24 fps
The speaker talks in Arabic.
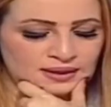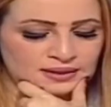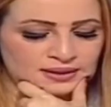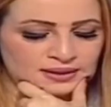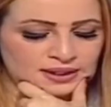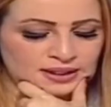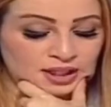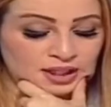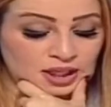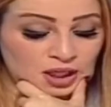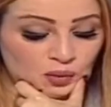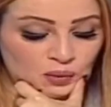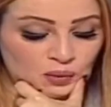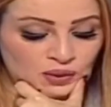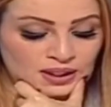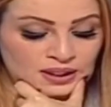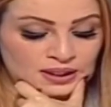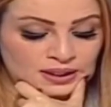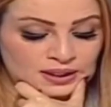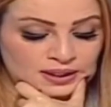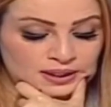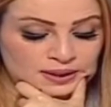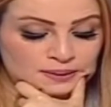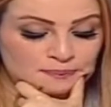تداوي
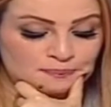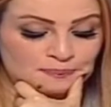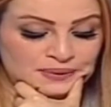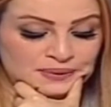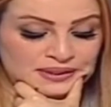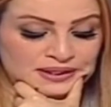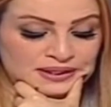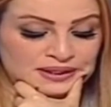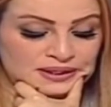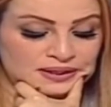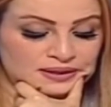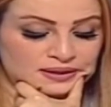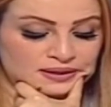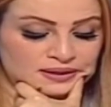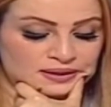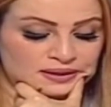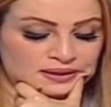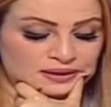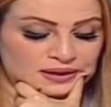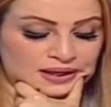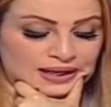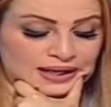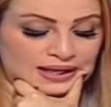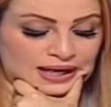
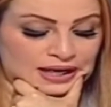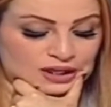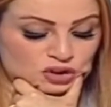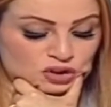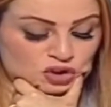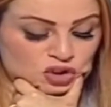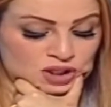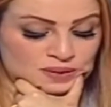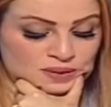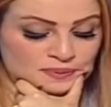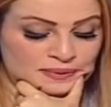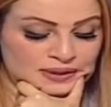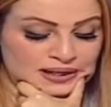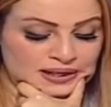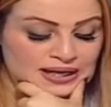بالاعشاب